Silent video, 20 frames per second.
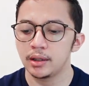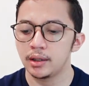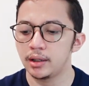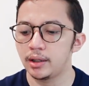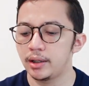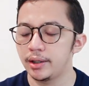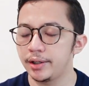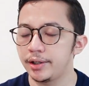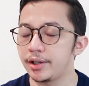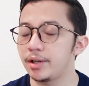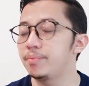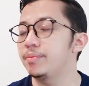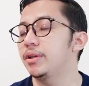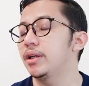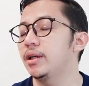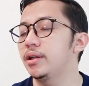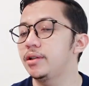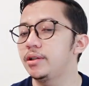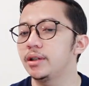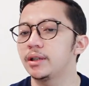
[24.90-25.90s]
uh,
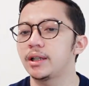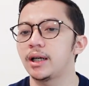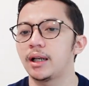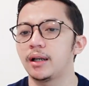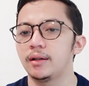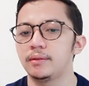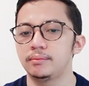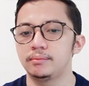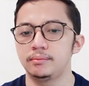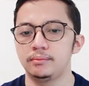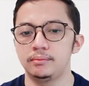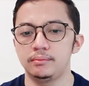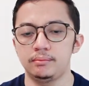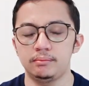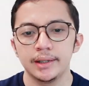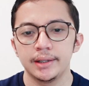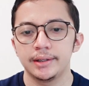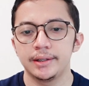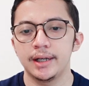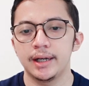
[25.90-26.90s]
Gramedia digital
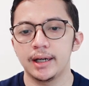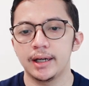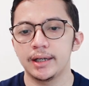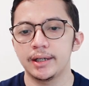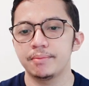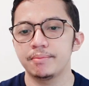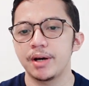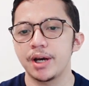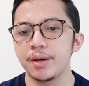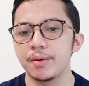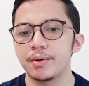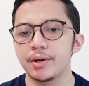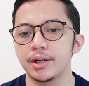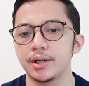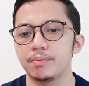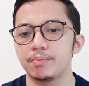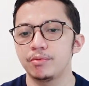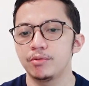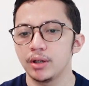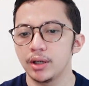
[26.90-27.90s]
dan
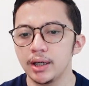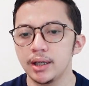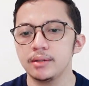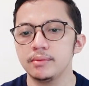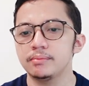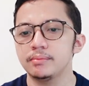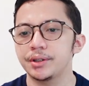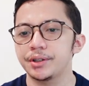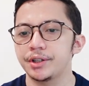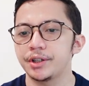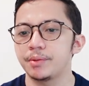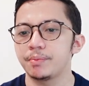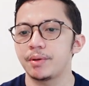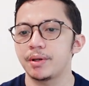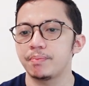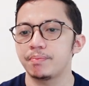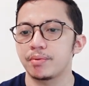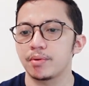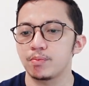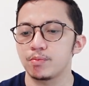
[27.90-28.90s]
bagaimana pula masa
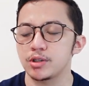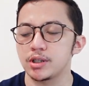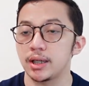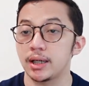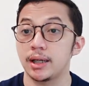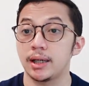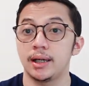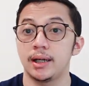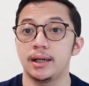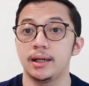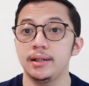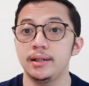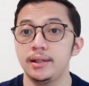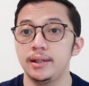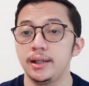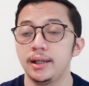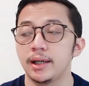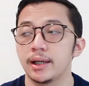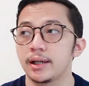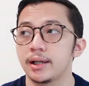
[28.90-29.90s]
depan perpustakaan
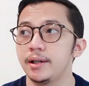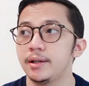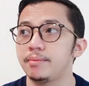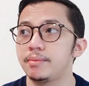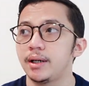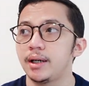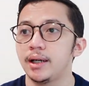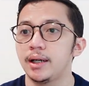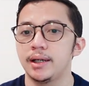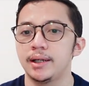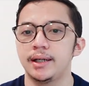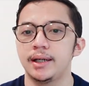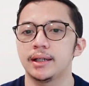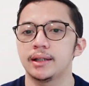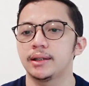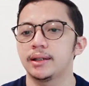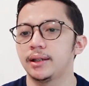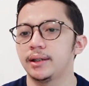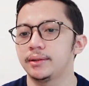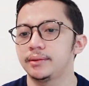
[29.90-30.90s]
di era maha
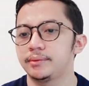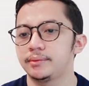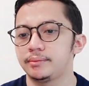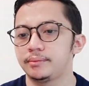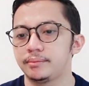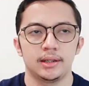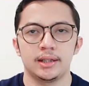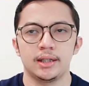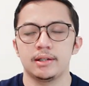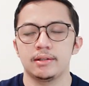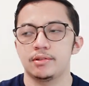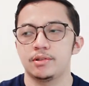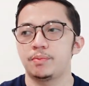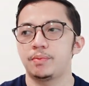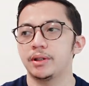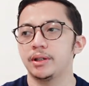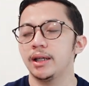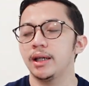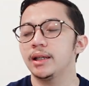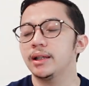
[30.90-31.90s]
data. Nah,
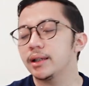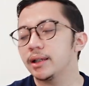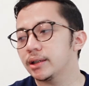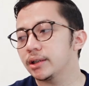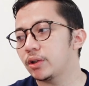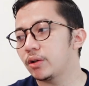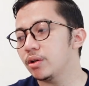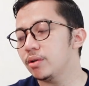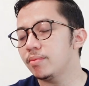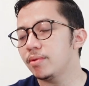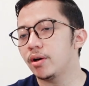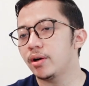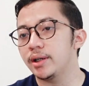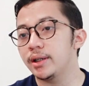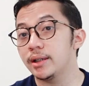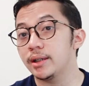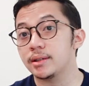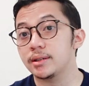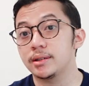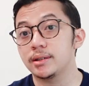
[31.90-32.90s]
seperti yang kita ketahui bahwa
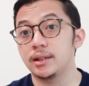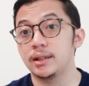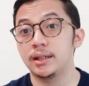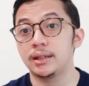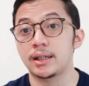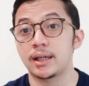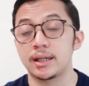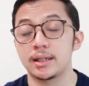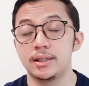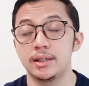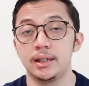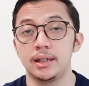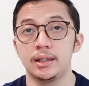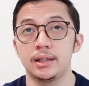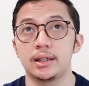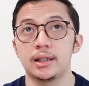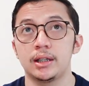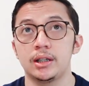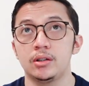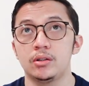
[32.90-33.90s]
indeks literasi
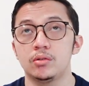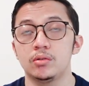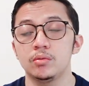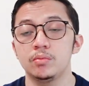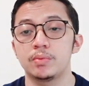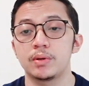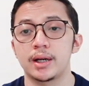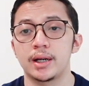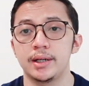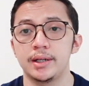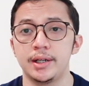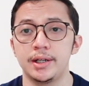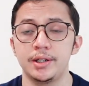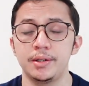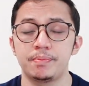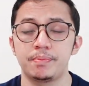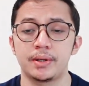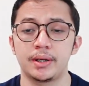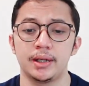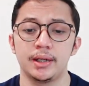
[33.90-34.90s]
kita itu berada
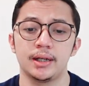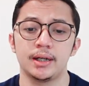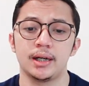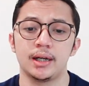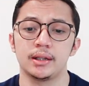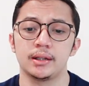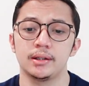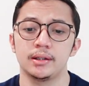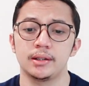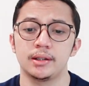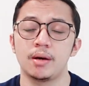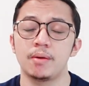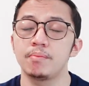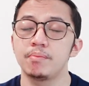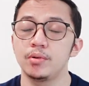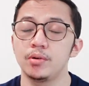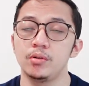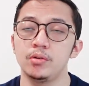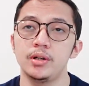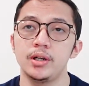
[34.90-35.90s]
di peringkat
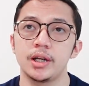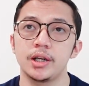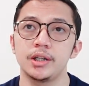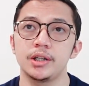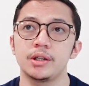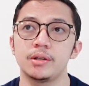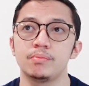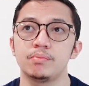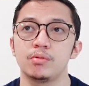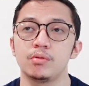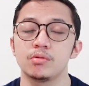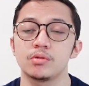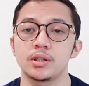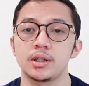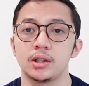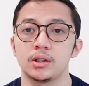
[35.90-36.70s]
60 dari 61